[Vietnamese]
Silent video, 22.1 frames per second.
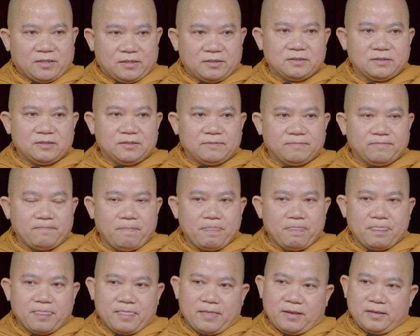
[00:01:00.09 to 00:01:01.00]
tử
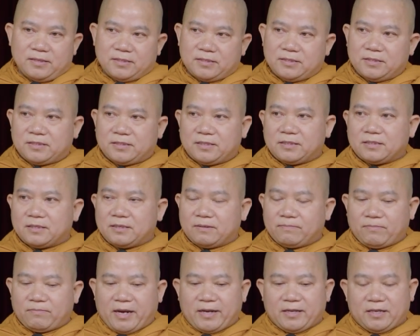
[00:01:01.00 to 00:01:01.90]
thì nhà sư sẽ
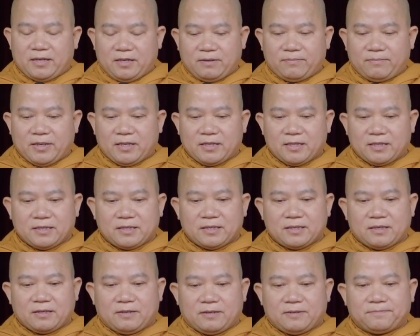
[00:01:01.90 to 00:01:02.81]
trình bày những cái bài kinh
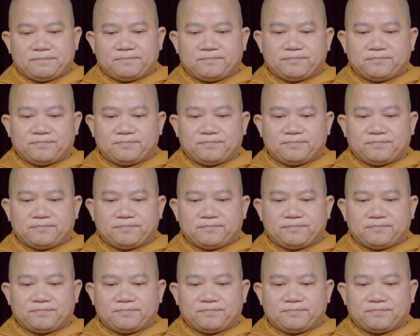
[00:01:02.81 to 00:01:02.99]
đó cho